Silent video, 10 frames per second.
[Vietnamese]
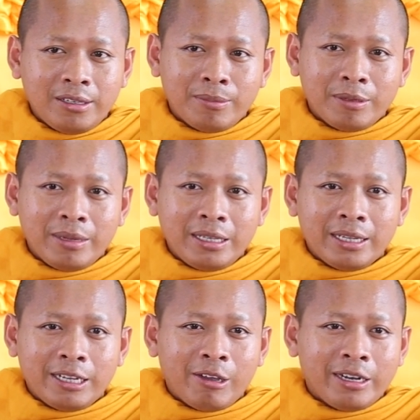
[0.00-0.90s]
có mình mê
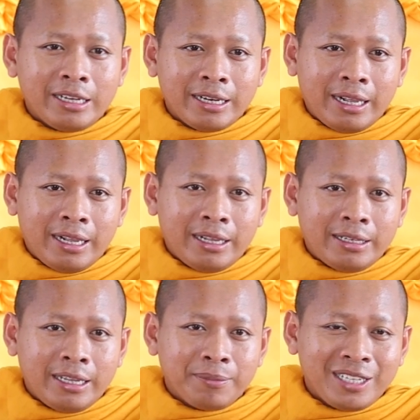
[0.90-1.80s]
tới cọt ấy nà
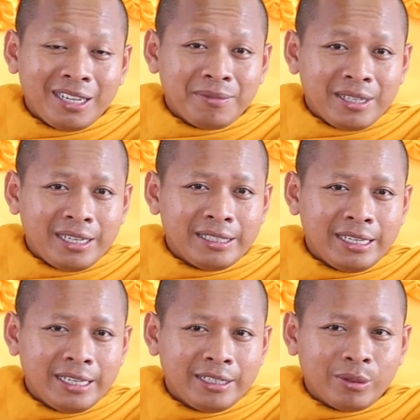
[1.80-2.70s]
nẹp xem
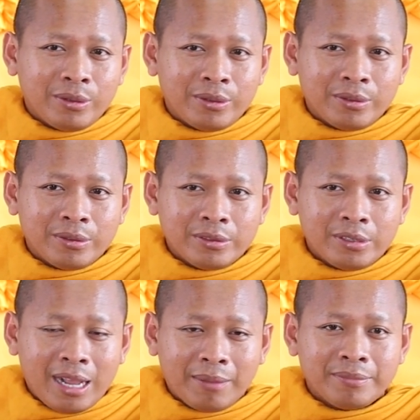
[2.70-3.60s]
tiết có
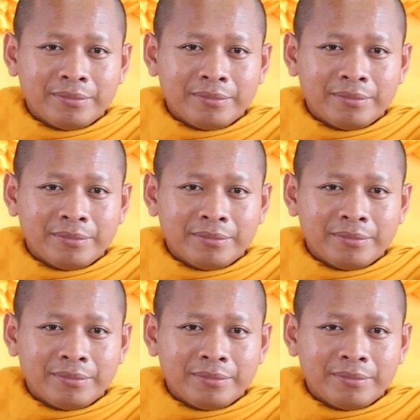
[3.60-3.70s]
sạp